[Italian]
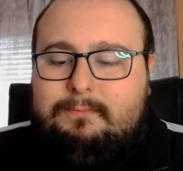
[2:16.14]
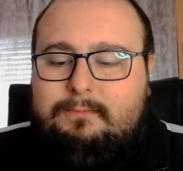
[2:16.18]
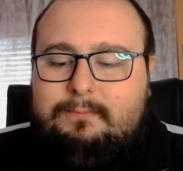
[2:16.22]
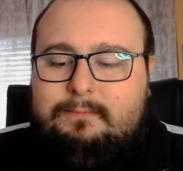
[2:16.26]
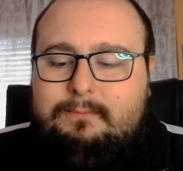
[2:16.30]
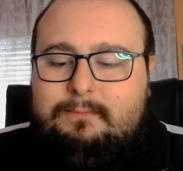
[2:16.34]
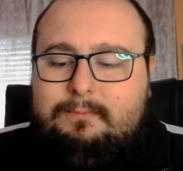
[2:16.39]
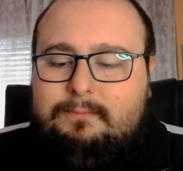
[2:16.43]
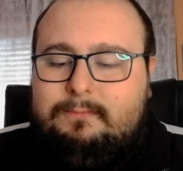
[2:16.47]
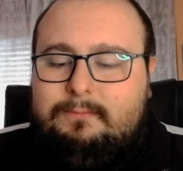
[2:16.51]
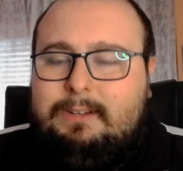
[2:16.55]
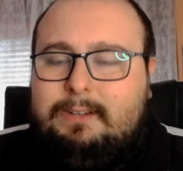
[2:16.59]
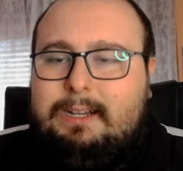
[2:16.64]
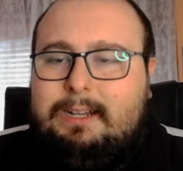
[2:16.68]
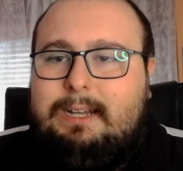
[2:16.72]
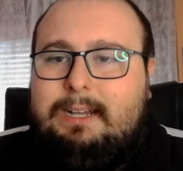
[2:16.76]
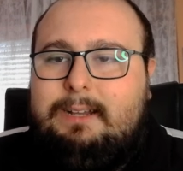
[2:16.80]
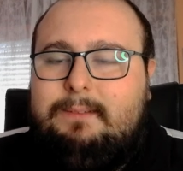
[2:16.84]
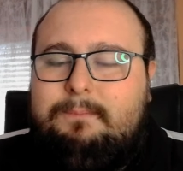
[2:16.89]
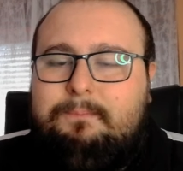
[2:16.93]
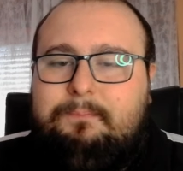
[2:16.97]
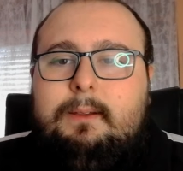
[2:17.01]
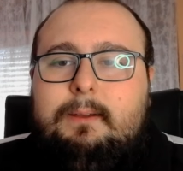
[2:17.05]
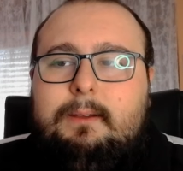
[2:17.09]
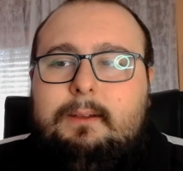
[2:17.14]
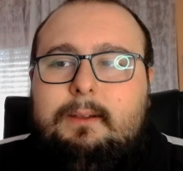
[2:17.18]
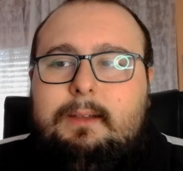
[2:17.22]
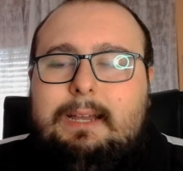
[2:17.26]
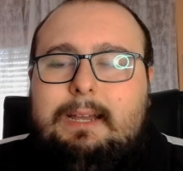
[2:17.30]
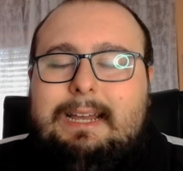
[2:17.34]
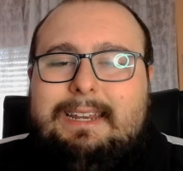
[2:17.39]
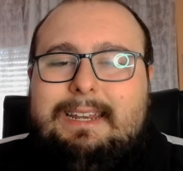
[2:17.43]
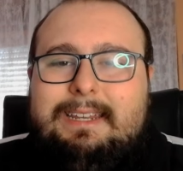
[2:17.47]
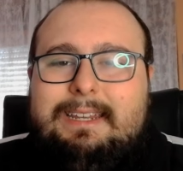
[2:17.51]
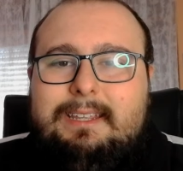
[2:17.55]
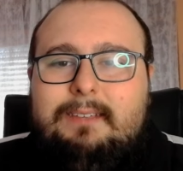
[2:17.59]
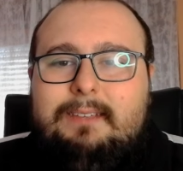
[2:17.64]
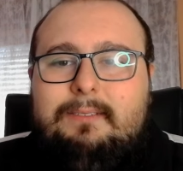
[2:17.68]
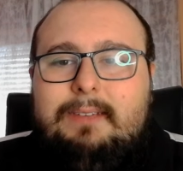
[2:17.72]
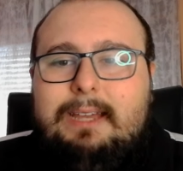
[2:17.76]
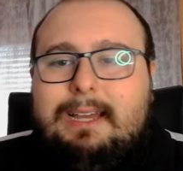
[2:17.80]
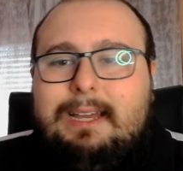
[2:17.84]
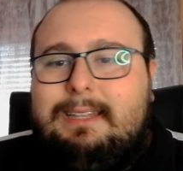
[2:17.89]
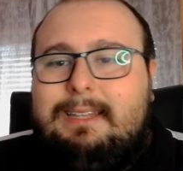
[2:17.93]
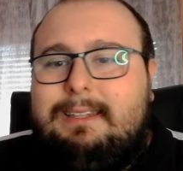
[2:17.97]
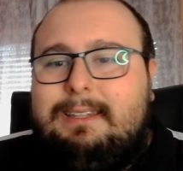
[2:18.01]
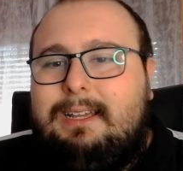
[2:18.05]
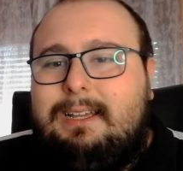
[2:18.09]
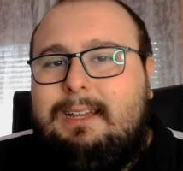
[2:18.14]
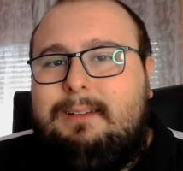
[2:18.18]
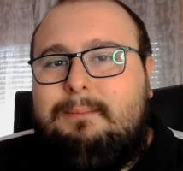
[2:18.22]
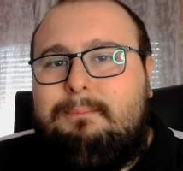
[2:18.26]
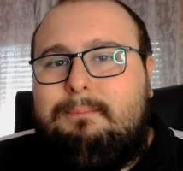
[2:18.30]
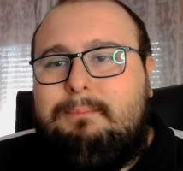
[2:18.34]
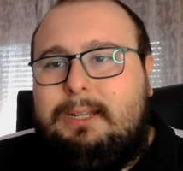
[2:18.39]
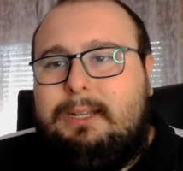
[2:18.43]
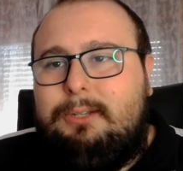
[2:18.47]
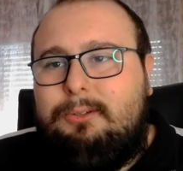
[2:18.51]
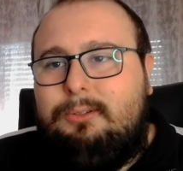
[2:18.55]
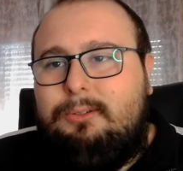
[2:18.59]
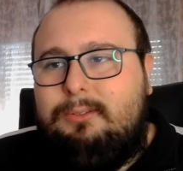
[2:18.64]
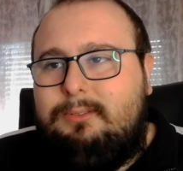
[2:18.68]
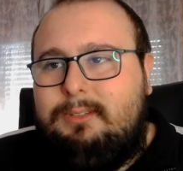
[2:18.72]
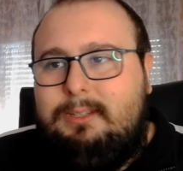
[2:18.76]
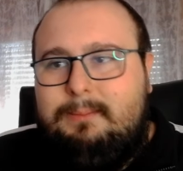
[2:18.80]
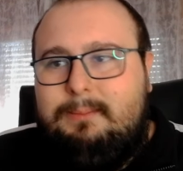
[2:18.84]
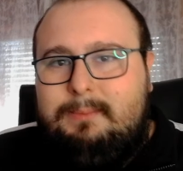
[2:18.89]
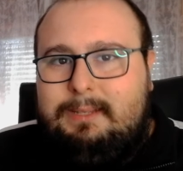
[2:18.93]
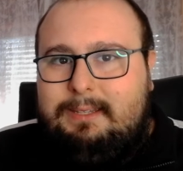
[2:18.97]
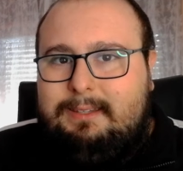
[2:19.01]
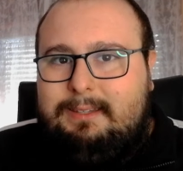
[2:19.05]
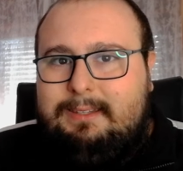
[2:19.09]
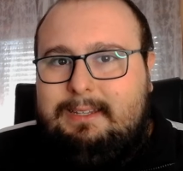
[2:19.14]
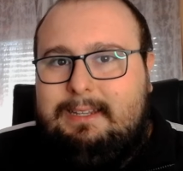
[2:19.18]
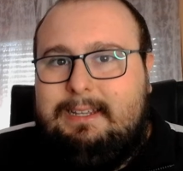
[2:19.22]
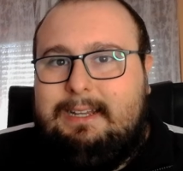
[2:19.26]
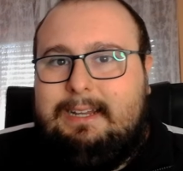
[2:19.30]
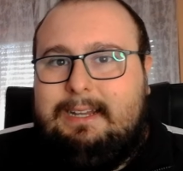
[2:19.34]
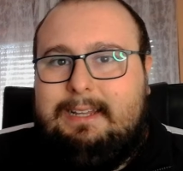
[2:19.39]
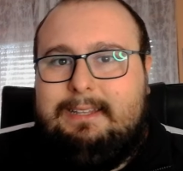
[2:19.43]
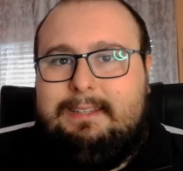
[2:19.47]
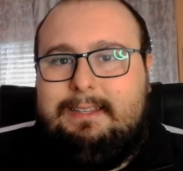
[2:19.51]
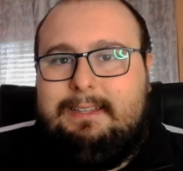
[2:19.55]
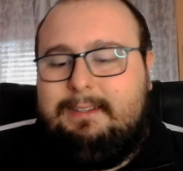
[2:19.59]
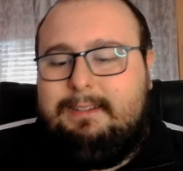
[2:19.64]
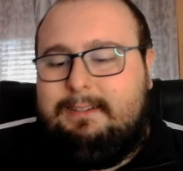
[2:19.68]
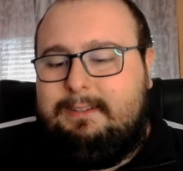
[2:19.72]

va archiviata ma non dimenticata,